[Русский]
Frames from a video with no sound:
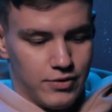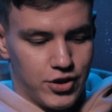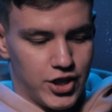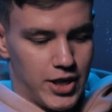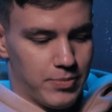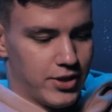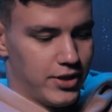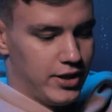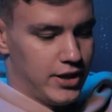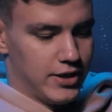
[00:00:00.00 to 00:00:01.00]
В
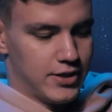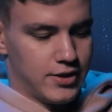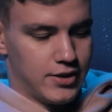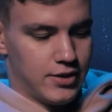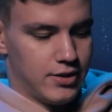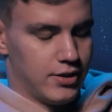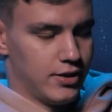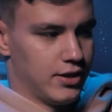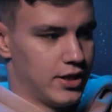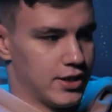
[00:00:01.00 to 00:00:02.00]
шапке есть,
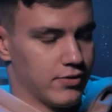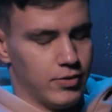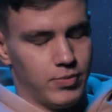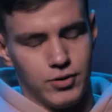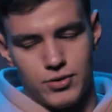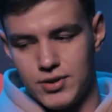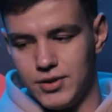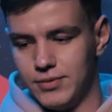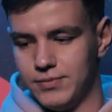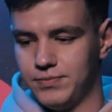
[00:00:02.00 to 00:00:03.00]
есть свои
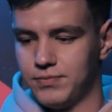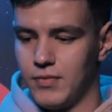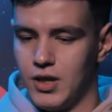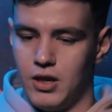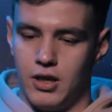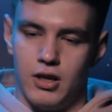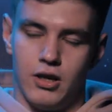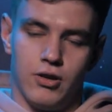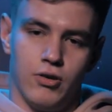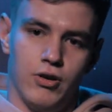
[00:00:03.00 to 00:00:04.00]
плюсы.
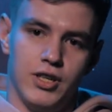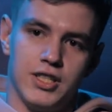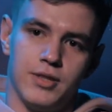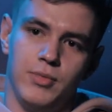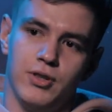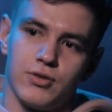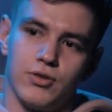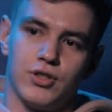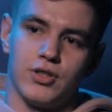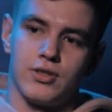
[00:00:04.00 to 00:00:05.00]
Но есть и минус,
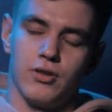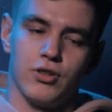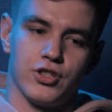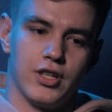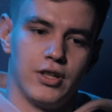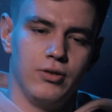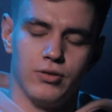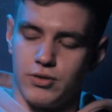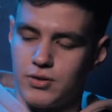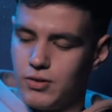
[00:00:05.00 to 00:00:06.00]
очень сложно,
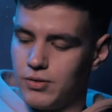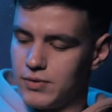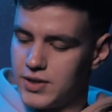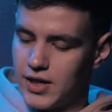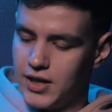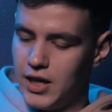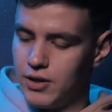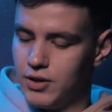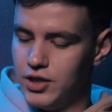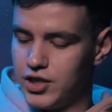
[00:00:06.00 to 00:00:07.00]
ну,
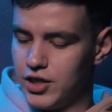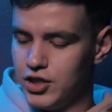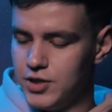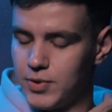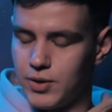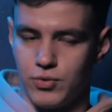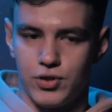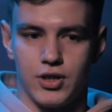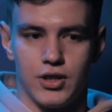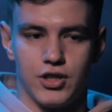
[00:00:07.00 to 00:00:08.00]
страдают личная жизнь, потому
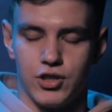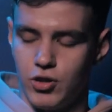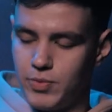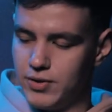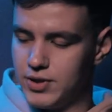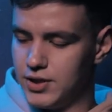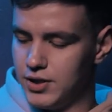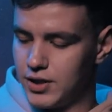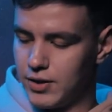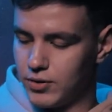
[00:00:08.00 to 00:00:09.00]
что тяжело
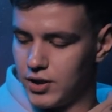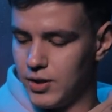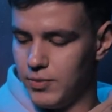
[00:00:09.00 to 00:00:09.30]
привести кого-то